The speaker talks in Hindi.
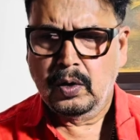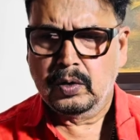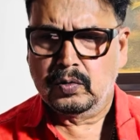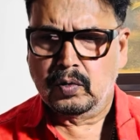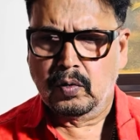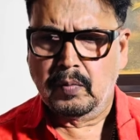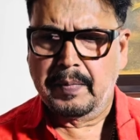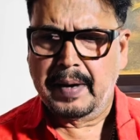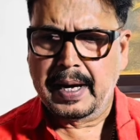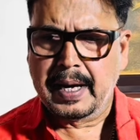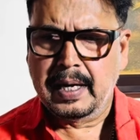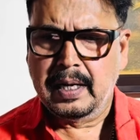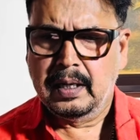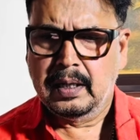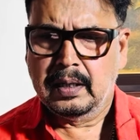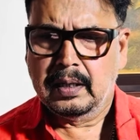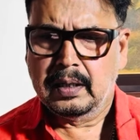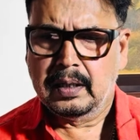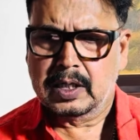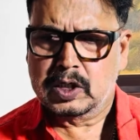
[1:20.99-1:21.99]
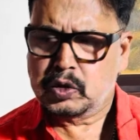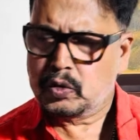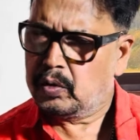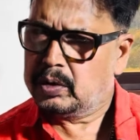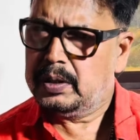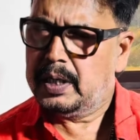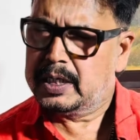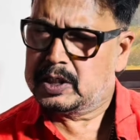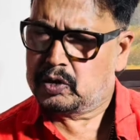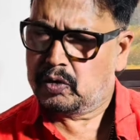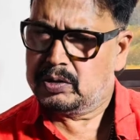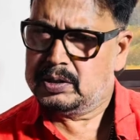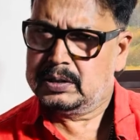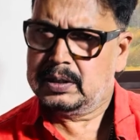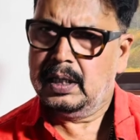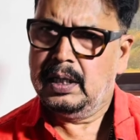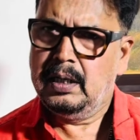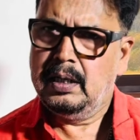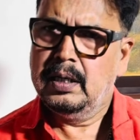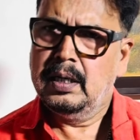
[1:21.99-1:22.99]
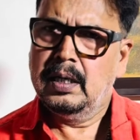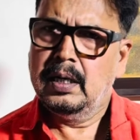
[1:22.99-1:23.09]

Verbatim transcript: तो मैं एस्ट्रोलॉजिकल